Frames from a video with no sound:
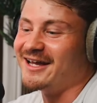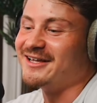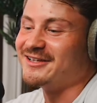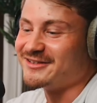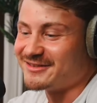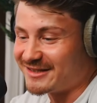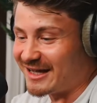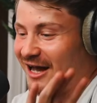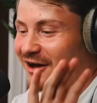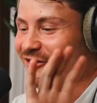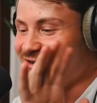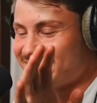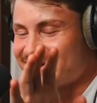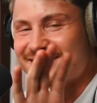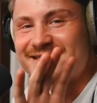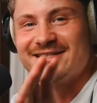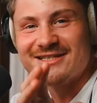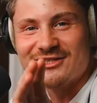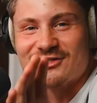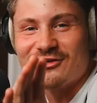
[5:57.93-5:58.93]
Also
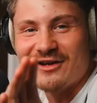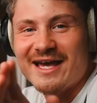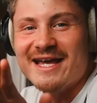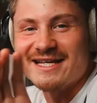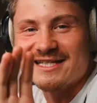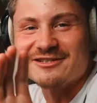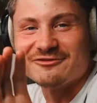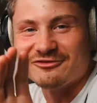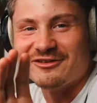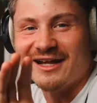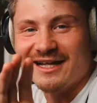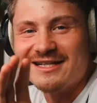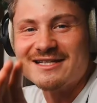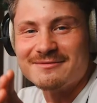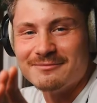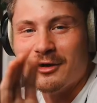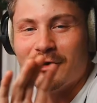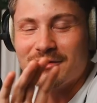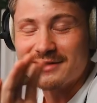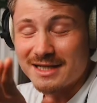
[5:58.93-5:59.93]
draußen sind schon echte
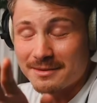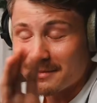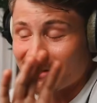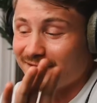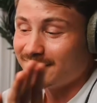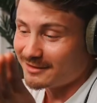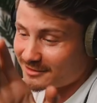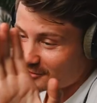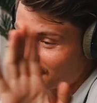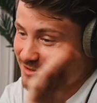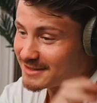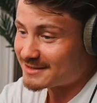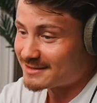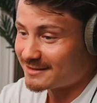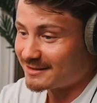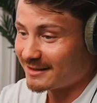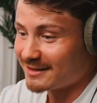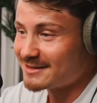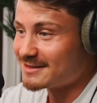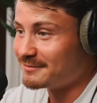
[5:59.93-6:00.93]
Pflanzen bei uns, aber natürlich, dass
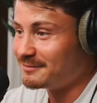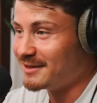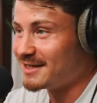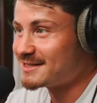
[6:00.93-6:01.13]
sie drin sind,